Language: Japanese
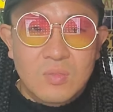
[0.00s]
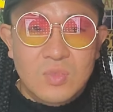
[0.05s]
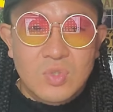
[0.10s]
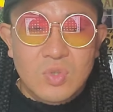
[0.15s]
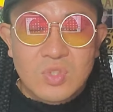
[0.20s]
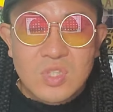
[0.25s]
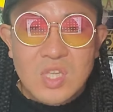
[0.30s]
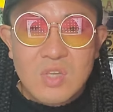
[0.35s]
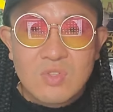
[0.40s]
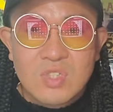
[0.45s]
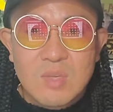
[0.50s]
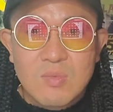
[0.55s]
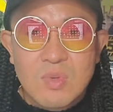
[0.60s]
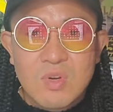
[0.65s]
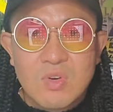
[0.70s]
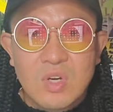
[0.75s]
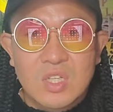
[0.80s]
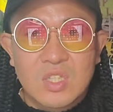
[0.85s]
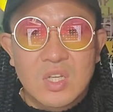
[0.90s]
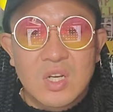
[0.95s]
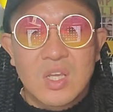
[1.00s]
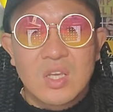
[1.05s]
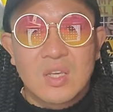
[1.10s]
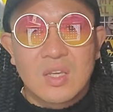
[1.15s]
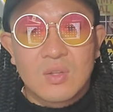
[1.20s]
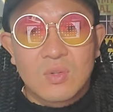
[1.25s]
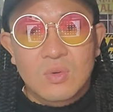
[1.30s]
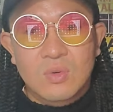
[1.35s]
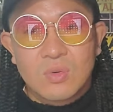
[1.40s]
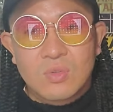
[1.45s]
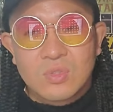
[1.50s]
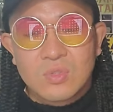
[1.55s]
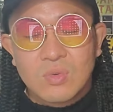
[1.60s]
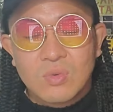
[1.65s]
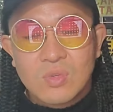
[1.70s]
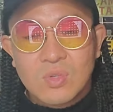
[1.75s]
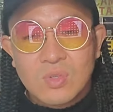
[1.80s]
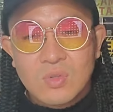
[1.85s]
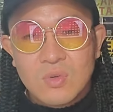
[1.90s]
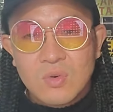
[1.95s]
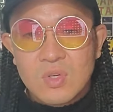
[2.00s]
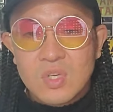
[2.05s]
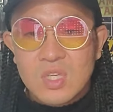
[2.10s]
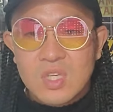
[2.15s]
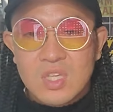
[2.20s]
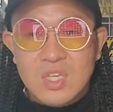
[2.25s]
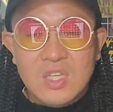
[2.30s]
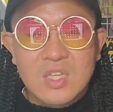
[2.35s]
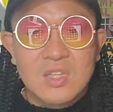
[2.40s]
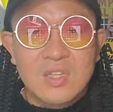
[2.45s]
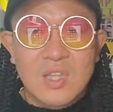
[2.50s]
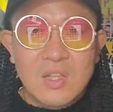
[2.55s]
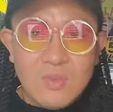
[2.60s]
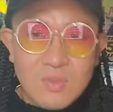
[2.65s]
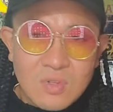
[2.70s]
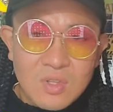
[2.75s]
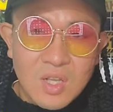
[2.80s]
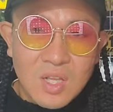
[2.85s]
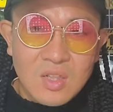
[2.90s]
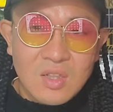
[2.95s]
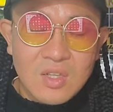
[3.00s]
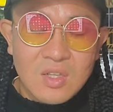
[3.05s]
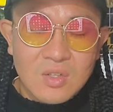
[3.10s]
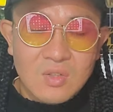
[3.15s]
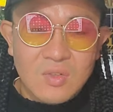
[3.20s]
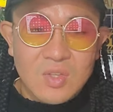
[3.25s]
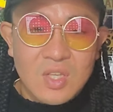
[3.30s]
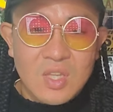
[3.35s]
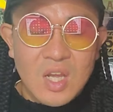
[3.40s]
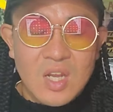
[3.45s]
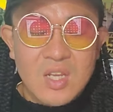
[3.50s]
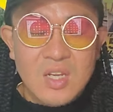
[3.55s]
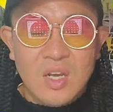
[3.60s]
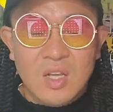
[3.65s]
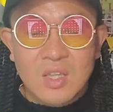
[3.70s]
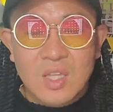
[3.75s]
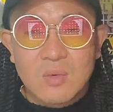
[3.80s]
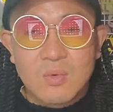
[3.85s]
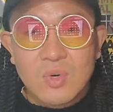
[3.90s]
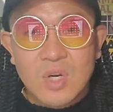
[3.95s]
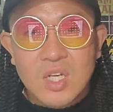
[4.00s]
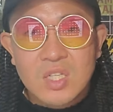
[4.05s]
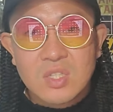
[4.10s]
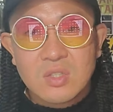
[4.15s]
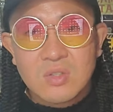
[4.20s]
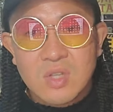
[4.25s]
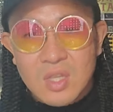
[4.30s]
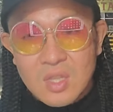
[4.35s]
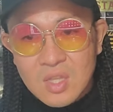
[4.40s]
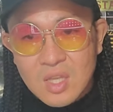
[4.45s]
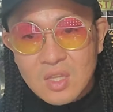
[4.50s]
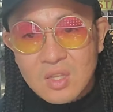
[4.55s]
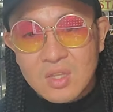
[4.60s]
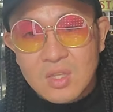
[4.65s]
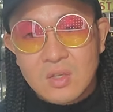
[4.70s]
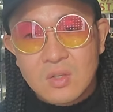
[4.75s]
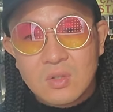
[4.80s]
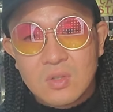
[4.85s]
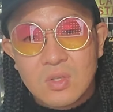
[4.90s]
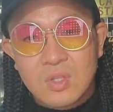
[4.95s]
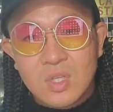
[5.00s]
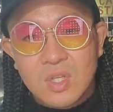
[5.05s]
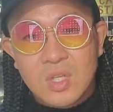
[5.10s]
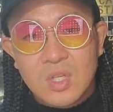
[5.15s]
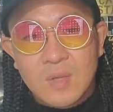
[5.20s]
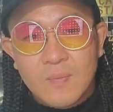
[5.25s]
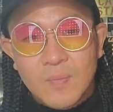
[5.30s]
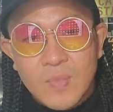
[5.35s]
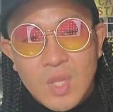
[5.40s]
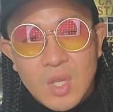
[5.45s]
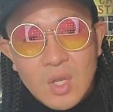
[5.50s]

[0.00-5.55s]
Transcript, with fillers: 女性を責めるわけじゃないけど、そういうところに行ってるんだっていう、で、何があってもおかしくねえんだっていうふうに、